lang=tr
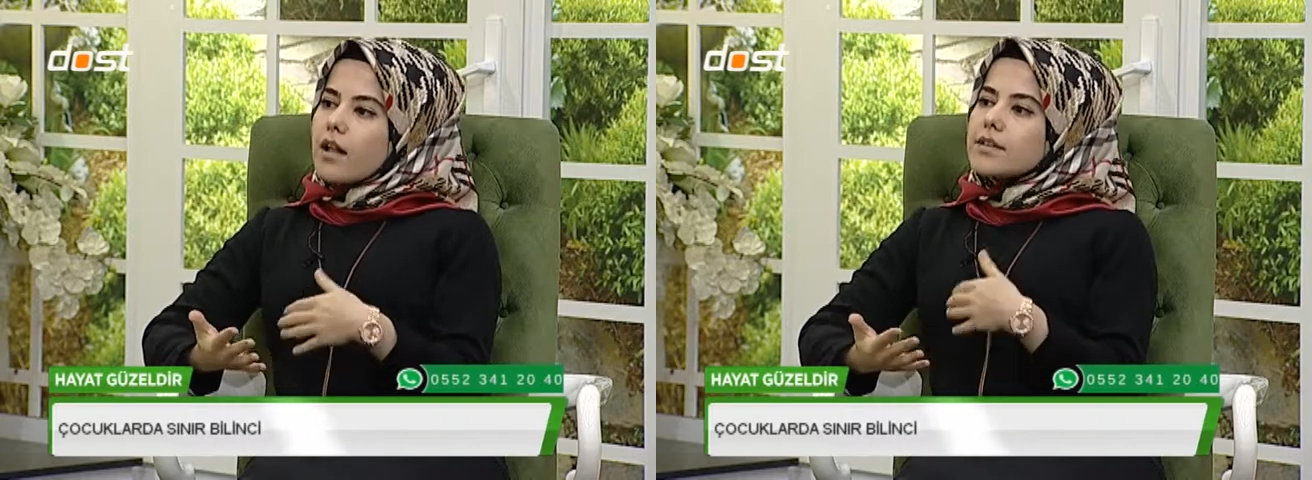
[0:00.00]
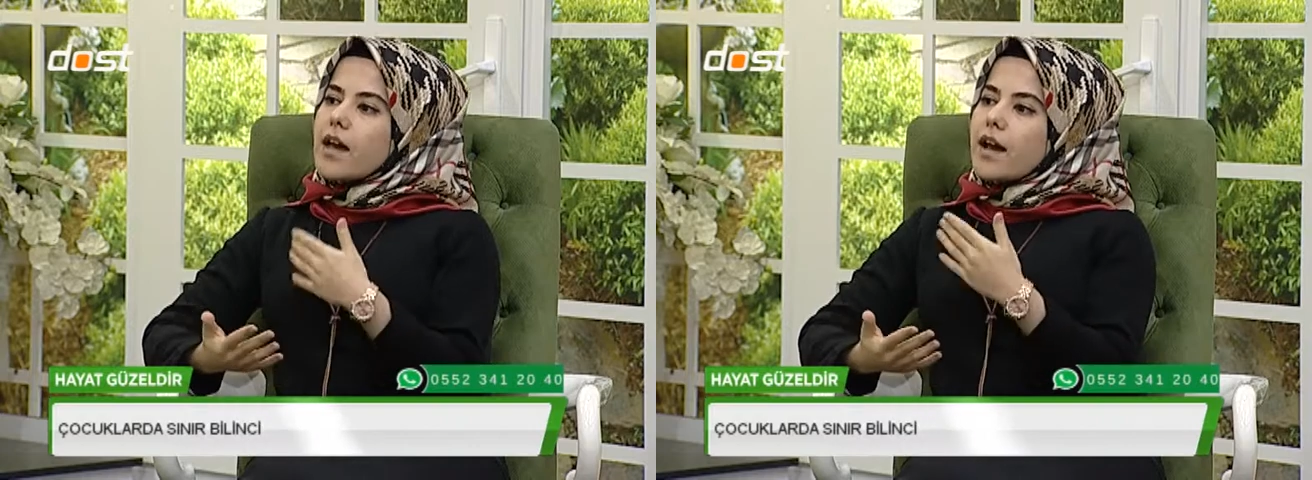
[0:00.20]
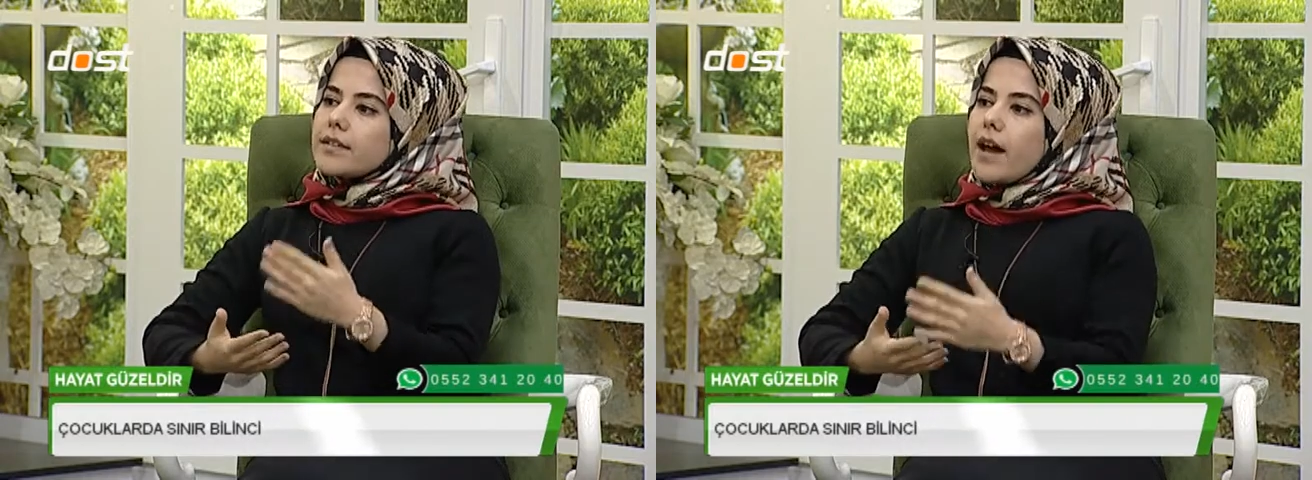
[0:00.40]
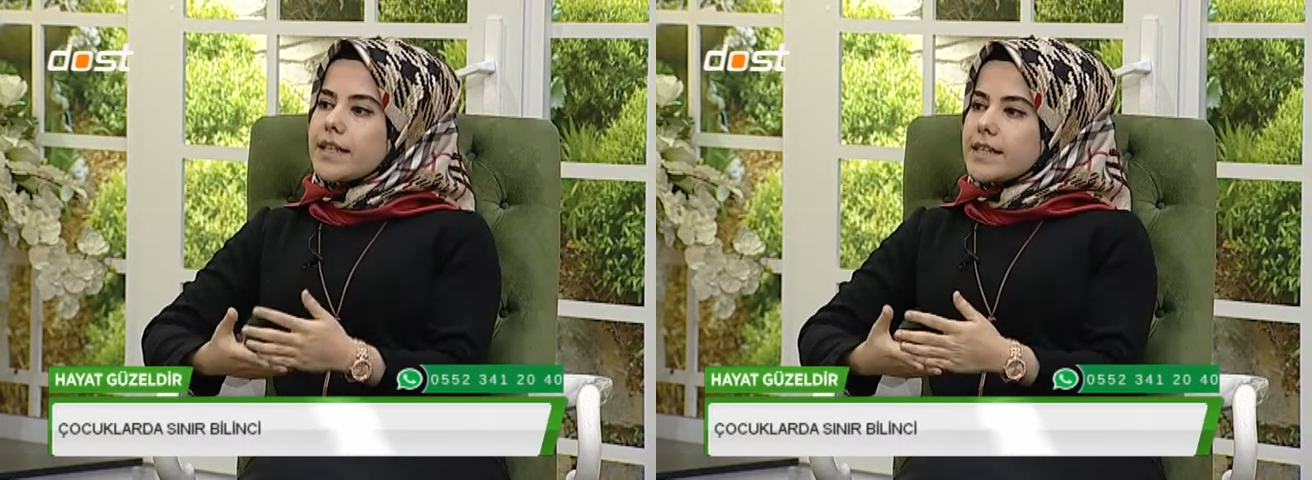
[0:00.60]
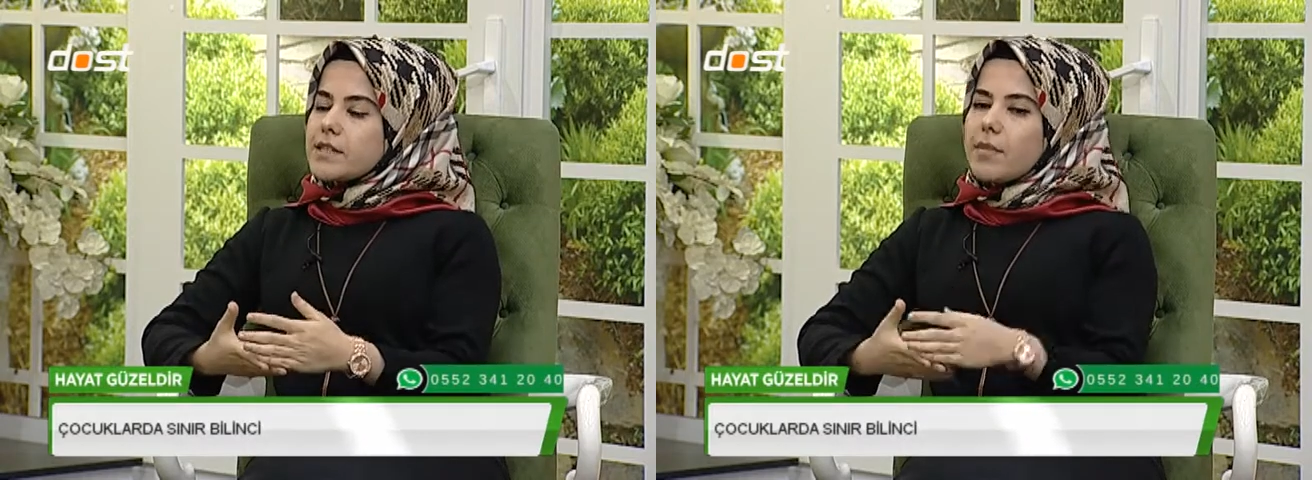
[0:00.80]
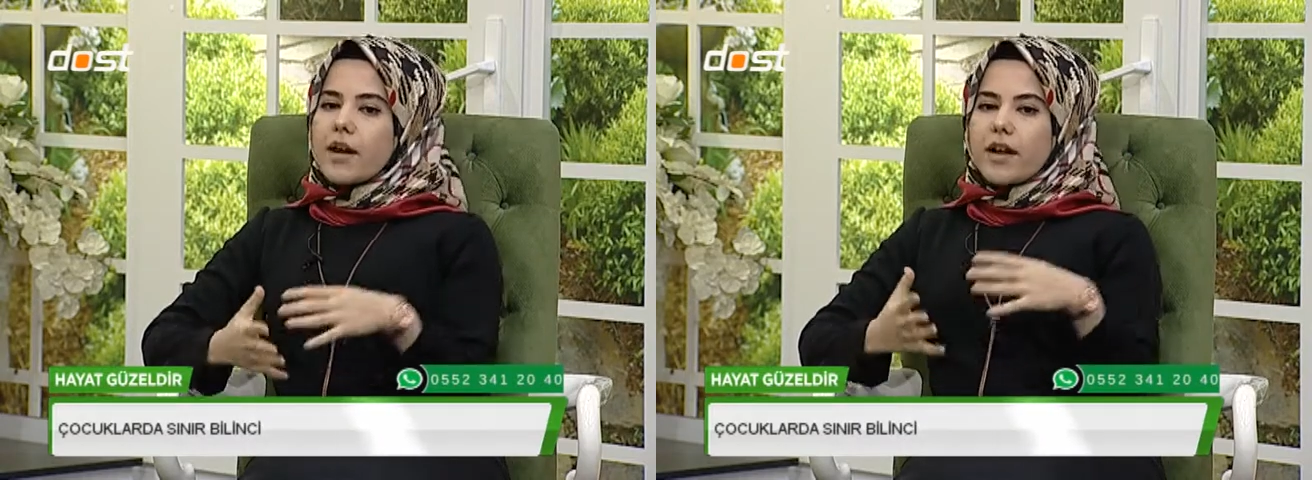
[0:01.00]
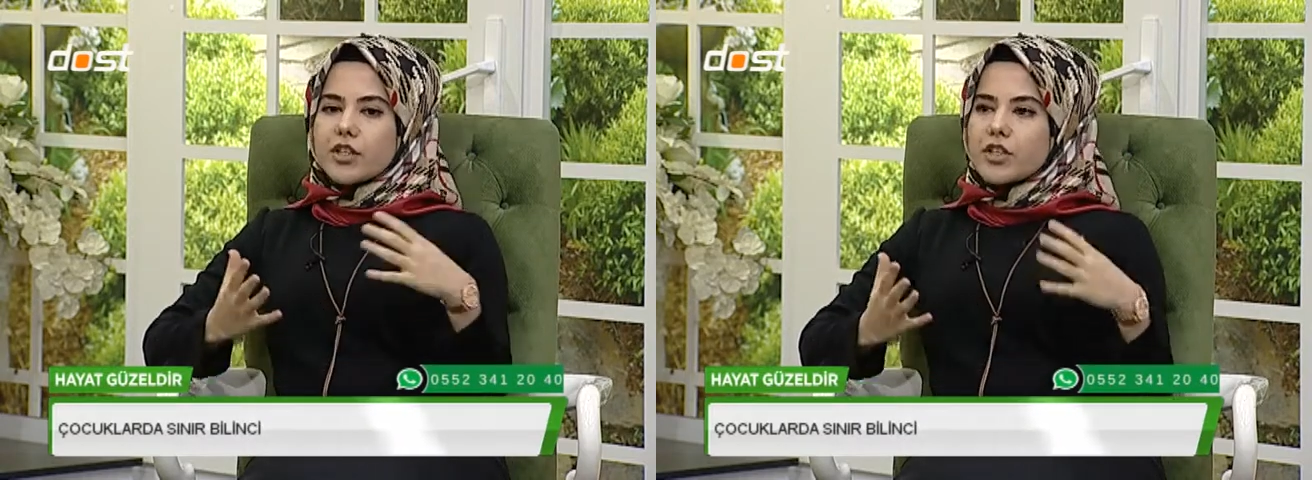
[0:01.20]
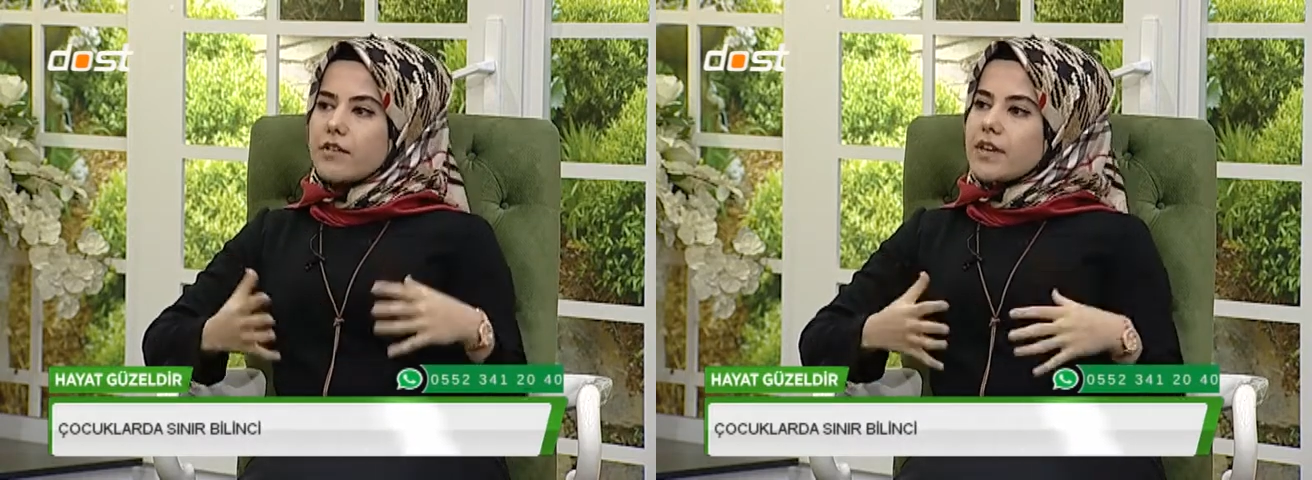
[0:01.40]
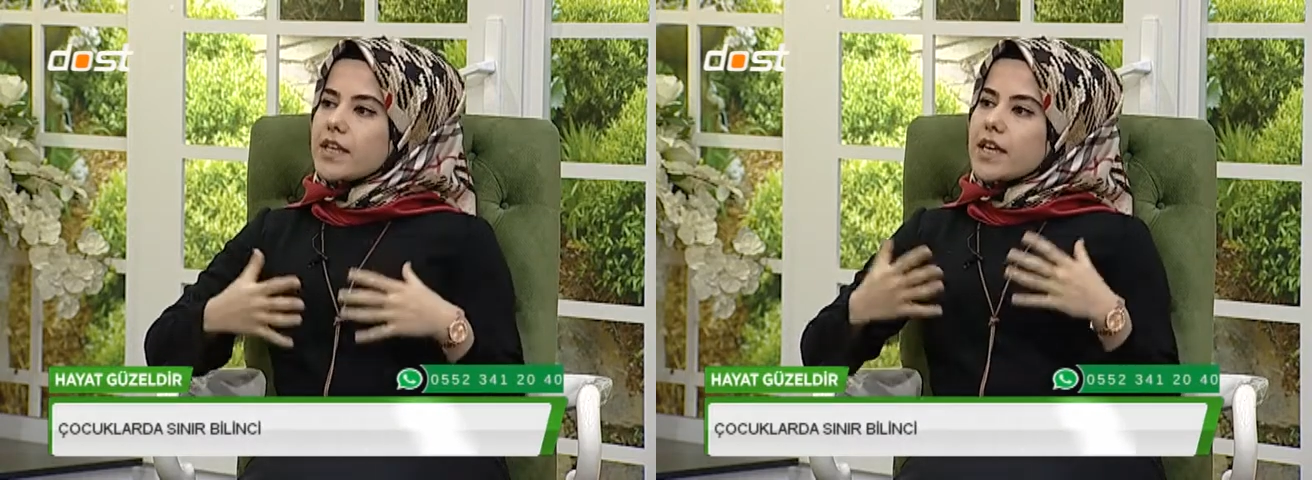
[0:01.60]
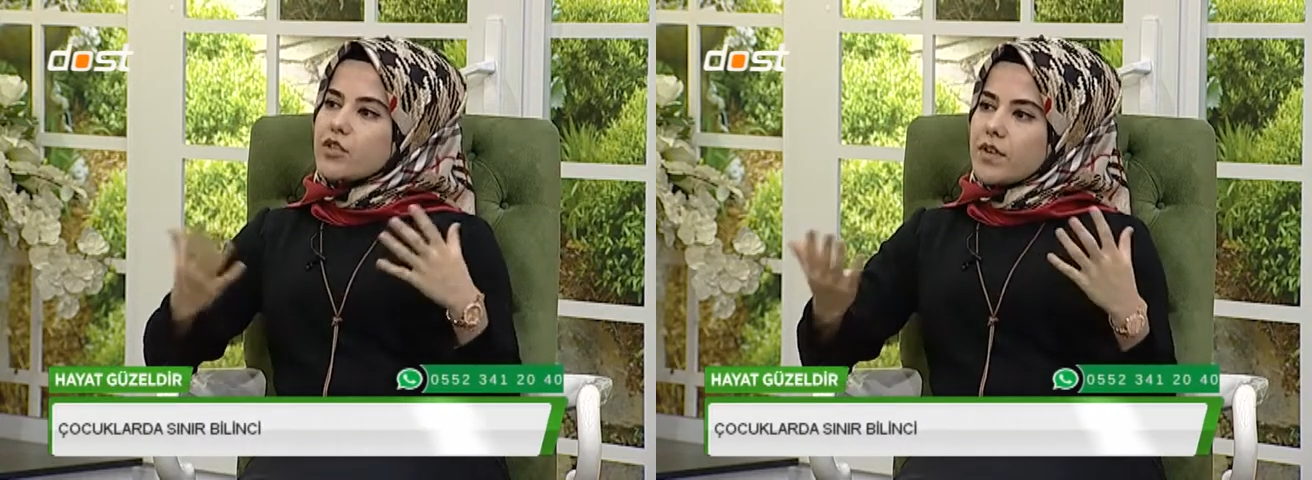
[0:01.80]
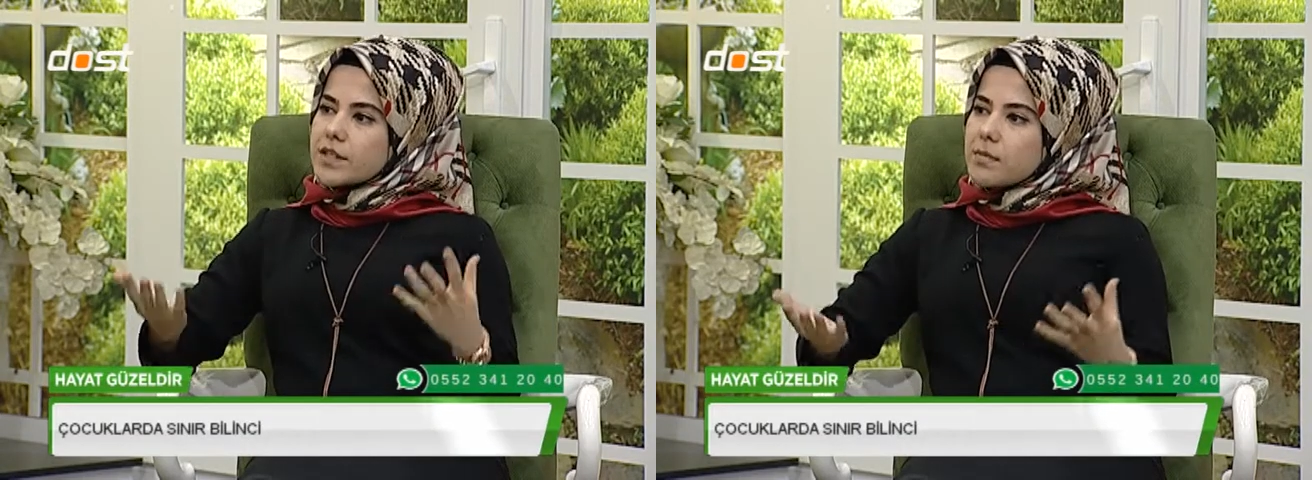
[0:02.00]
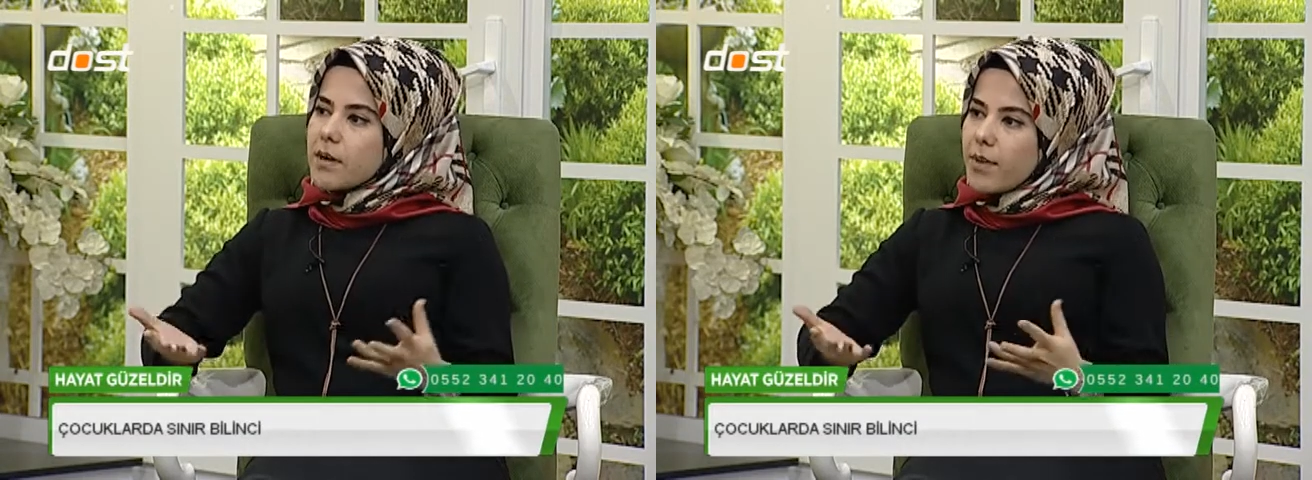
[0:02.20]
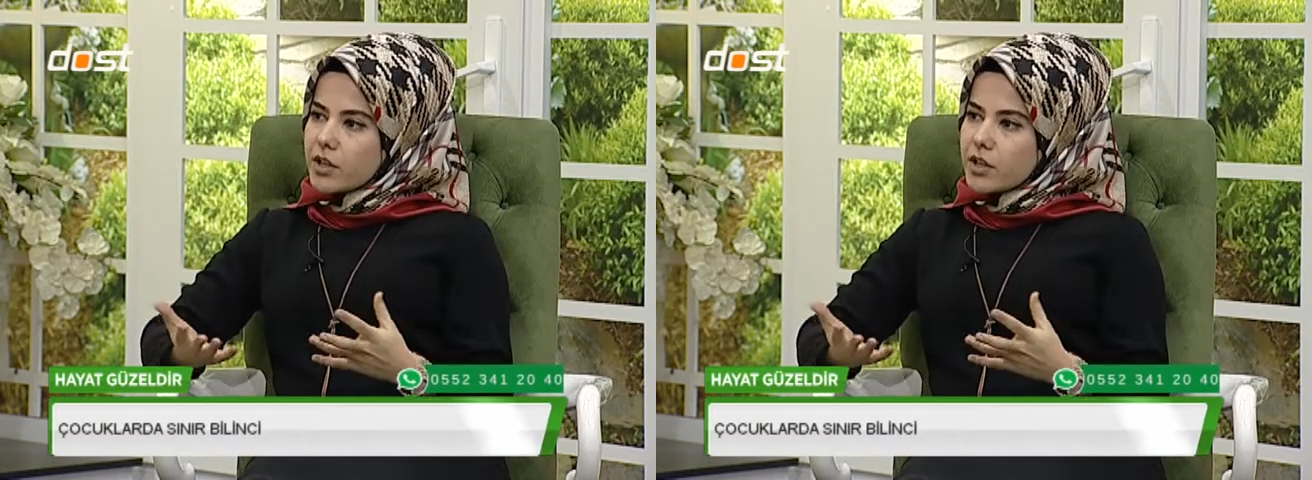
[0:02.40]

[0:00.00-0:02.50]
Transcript: 6 aydan itibaren çevreyi keşfetmeye